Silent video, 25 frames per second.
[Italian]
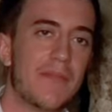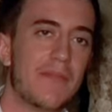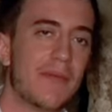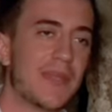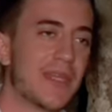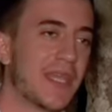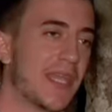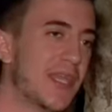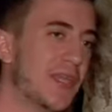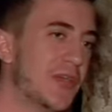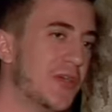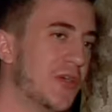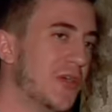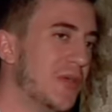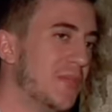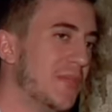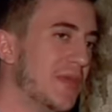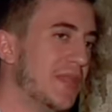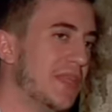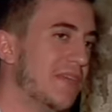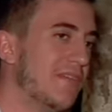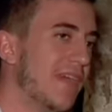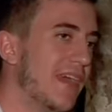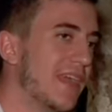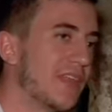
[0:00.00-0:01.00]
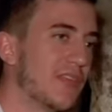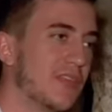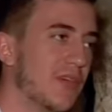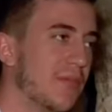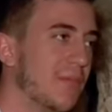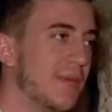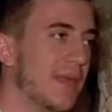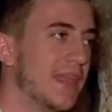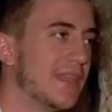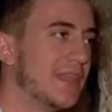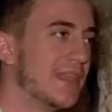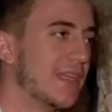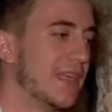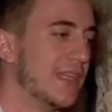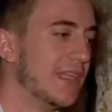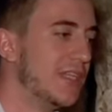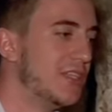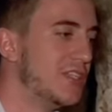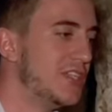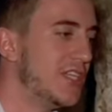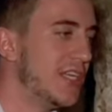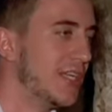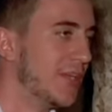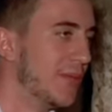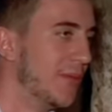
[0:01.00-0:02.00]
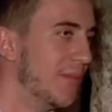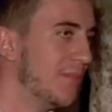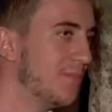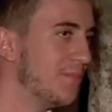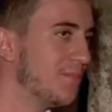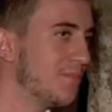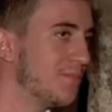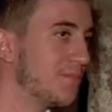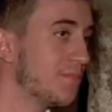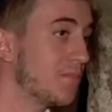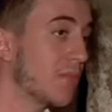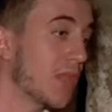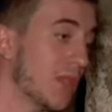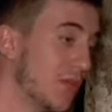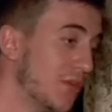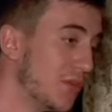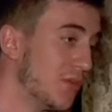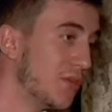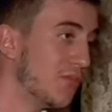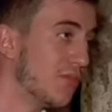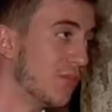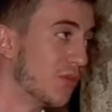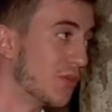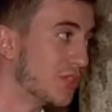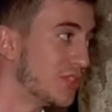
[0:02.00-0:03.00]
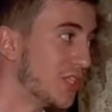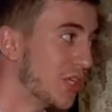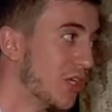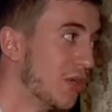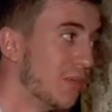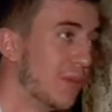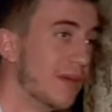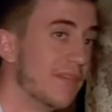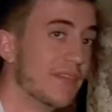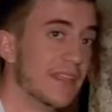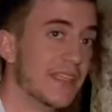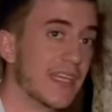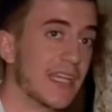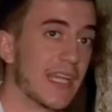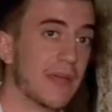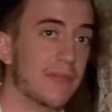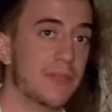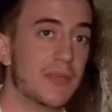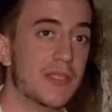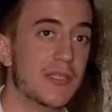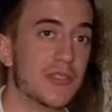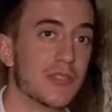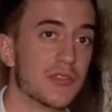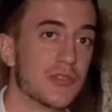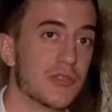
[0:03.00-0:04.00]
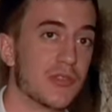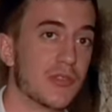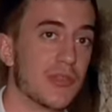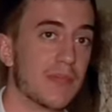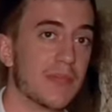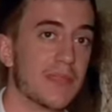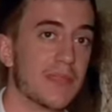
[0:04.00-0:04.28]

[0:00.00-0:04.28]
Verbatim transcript: perché io mi diverto a prenderli in giro. Forse come avete capito sono